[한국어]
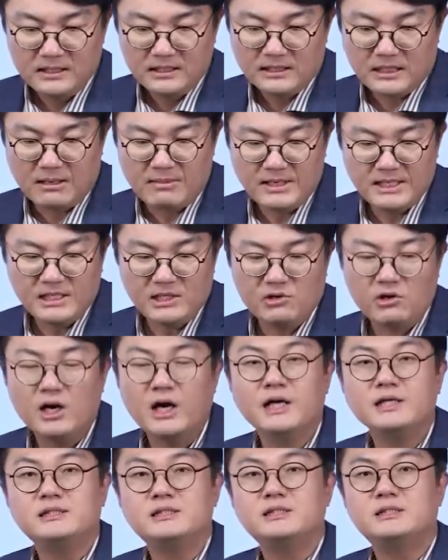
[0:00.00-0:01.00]
다만 이와
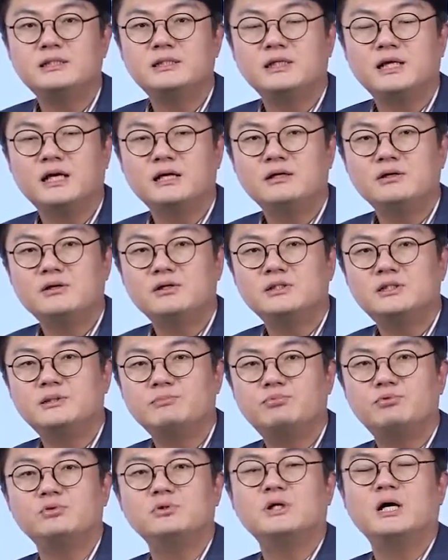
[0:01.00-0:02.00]
같이 하는 것이
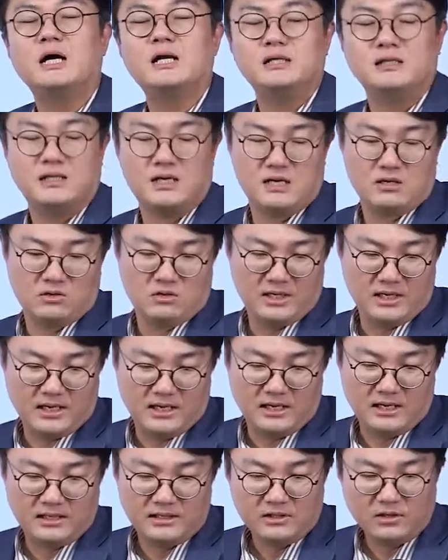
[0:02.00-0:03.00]

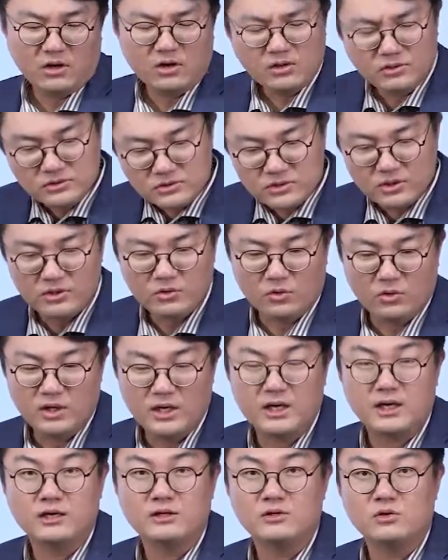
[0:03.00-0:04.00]
불가능하거나 현저히
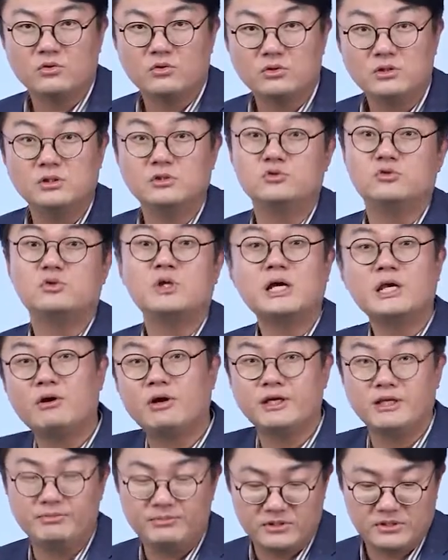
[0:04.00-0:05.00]
곤란한 경우는
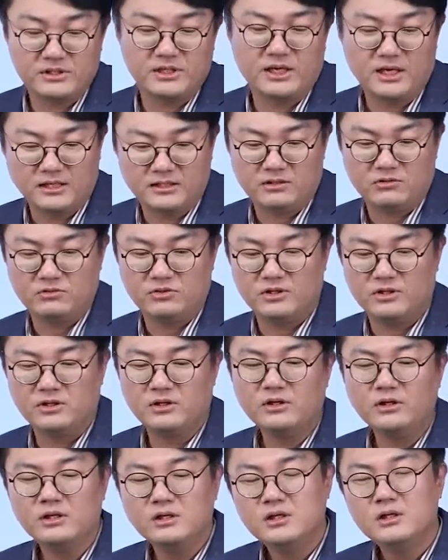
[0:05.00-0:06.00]
수사기관이 입증해야
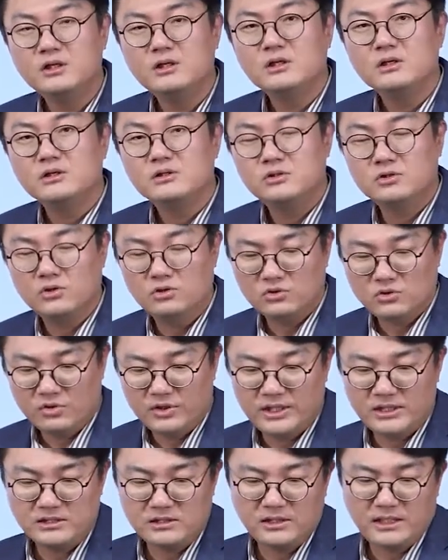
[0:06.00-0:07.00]
되고요. 그걸
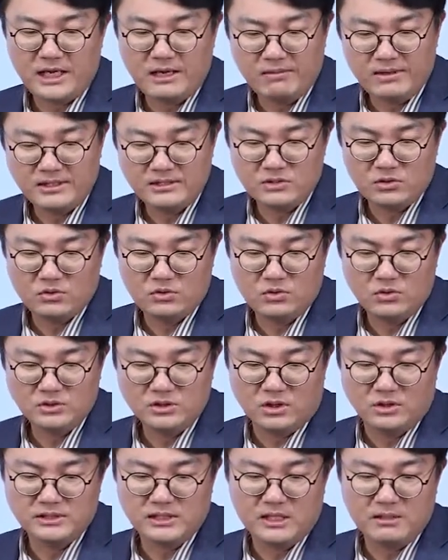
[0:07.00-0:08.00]
통해서 예외적으로
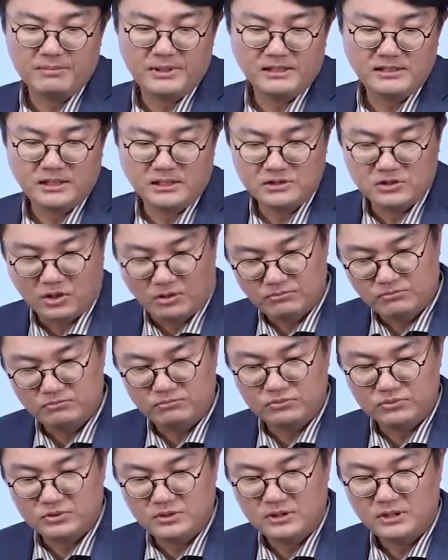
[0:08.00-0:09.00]
저장 매체
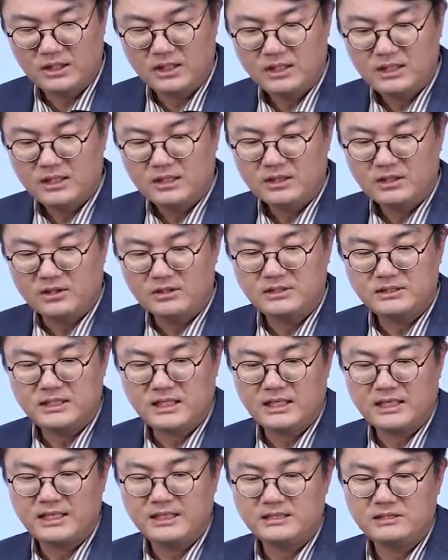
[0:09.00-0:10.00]
전부를
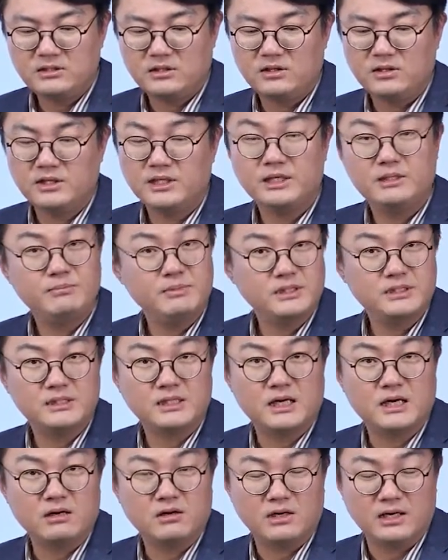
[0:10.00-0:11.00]
현장에서
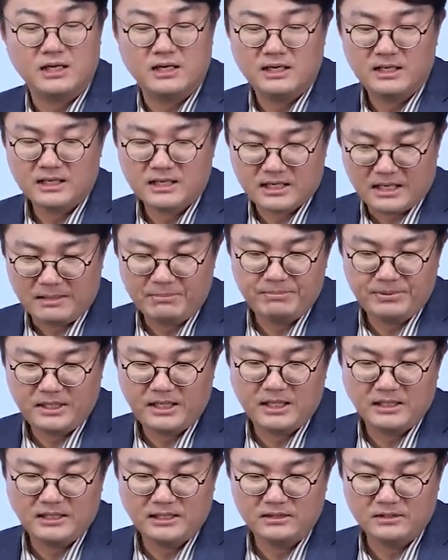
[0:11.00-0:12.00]
이미징하거나
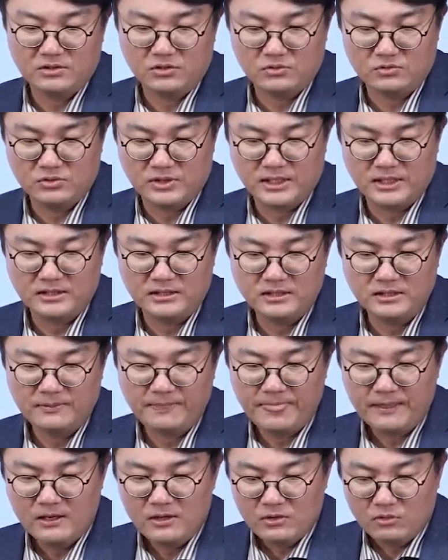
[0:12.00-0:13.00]
카피해야 되는 경우에는
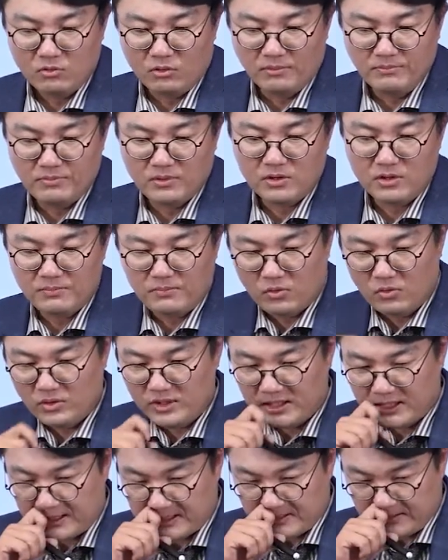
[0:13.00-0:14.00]
원본을
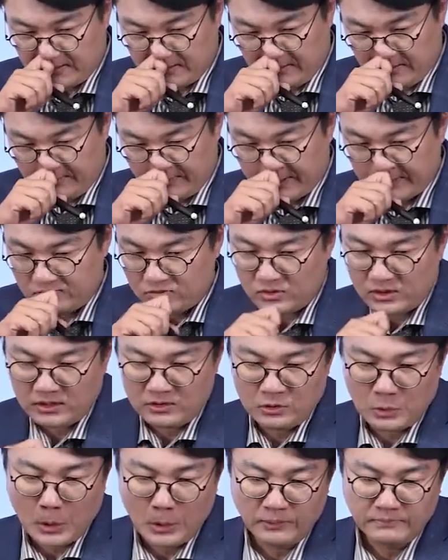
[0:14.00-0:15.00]
봉인해서
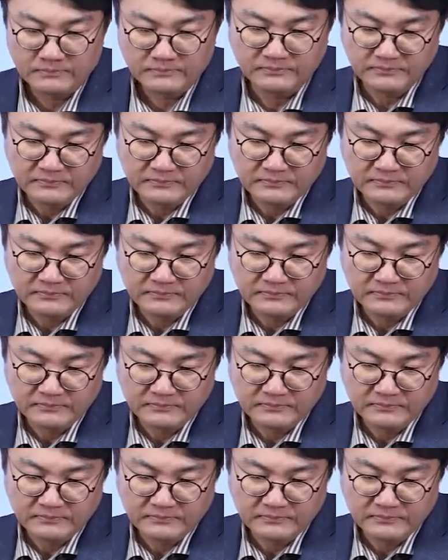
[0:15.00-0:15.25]
반출하도록